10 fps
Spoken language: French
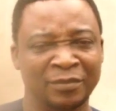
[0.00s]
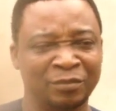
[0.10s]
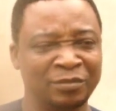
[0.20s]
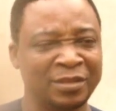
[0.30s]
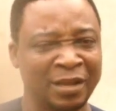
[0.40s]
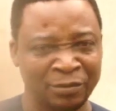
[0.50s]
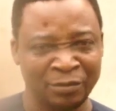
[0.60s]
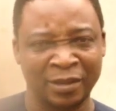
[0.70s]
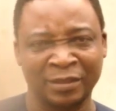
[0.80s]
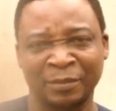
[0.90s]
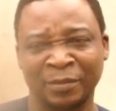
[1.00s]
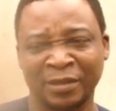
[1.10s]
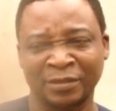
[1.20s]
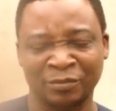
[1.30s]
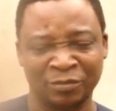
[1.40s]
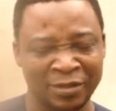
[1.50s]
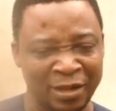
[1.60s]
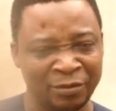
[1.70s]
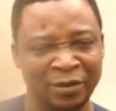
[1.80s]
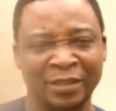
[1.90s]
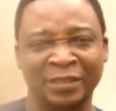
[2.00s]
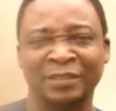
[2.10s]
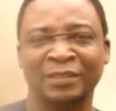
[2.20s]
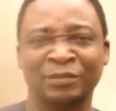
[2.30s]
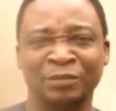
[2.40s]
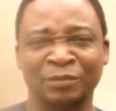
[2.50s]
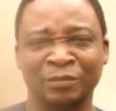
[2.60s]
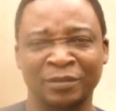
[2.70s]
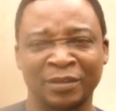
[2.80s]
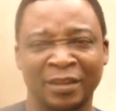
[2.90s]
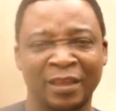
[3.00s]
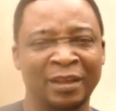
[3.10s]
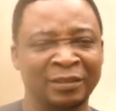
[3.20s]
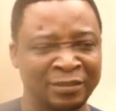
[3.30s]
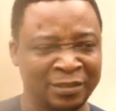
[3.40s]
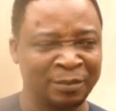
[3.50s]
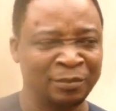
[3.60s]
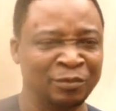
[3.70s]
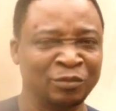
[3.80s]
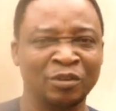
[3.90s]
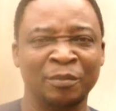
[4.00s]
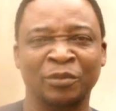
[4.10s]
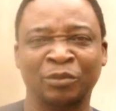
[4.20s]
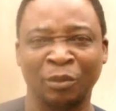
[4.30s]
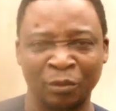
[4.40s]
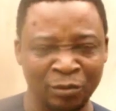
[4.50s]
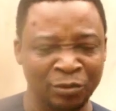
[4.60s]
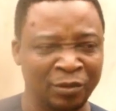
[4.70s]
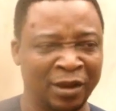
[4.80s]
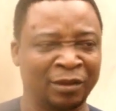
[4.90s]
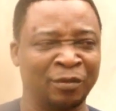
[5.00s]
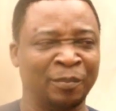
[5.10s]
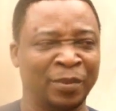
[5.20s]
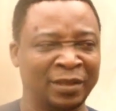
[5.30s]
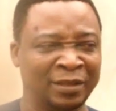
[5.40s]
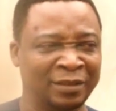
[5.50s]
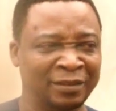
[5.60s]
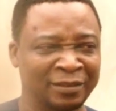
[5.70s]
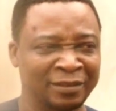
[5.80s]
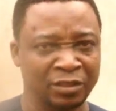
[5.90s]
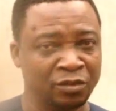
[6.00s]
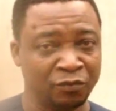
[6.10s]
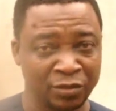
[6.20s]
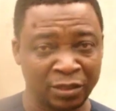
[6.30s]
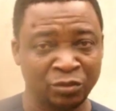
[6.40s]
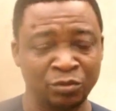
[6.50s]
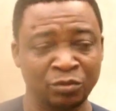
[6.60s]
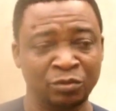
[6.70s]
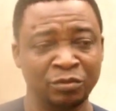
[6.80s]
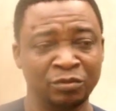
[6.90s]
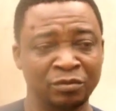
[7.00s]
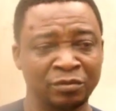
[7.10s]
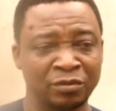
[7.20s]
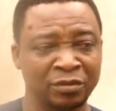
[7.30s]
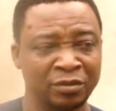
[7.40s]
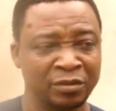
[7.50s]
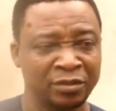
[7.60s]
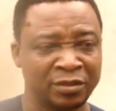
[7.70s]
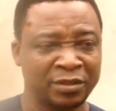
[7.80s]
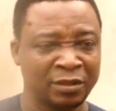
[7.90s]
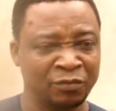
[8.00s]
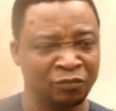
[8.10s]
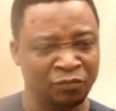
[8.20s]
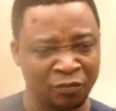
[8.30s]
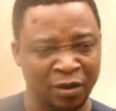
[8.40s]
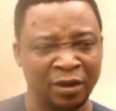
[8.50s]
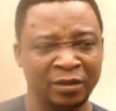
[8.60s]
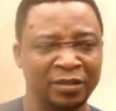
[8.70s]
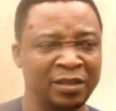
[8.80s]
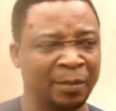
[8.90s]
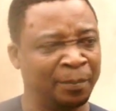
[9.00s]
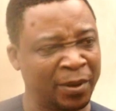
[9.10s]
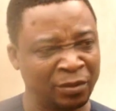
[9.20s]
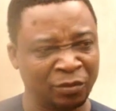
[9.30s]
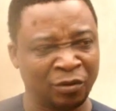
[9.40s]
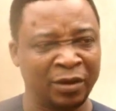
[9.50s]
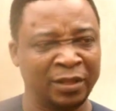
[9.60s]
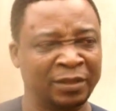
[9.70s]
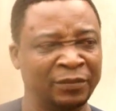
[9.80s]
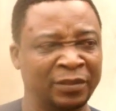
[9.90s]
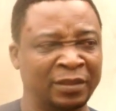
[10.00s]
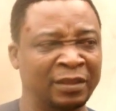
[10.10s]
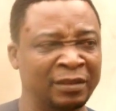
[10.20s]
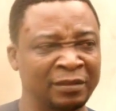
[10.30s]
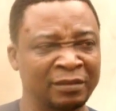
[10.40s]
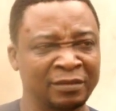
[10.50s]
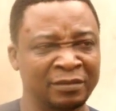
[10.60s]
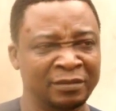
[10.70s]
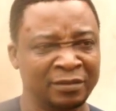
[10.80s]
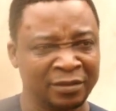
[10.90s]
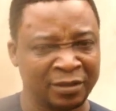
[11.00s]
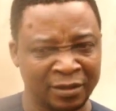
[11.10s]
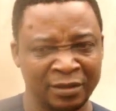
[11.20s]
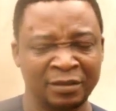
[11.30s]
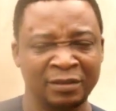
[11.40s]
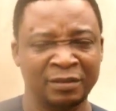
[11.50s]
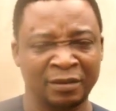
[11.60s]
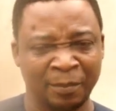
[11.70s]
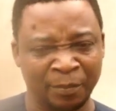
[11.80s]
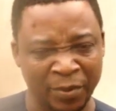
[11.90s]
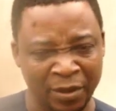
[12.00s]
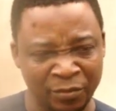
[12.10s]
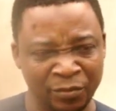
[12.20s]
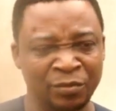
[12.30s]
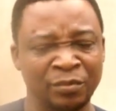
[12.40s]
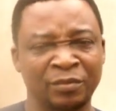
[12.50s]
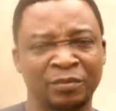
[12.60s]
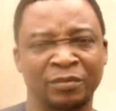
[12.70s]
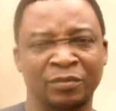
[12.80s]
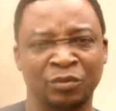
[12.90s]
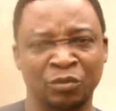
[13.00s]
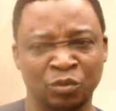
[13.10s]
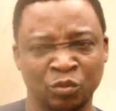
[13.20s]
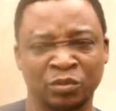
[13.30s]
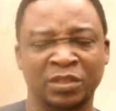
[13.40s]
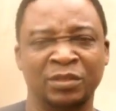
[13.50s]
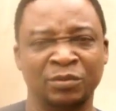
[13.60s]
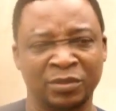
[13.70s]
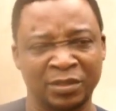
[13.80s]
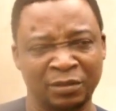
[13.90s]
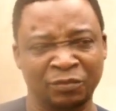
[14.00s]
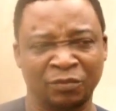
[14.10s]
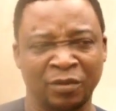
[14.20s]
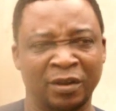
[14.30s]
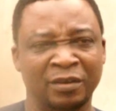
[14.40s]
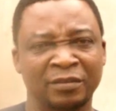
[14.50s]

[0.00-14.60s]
Nous saluons la démarche, nous saluons la décision et ensemble, nous sommes tenus de l'accompagner. Je vous assure, cette voie, il n'y a pas de collectivité qui n'a pas eu de soucis sur cette voie.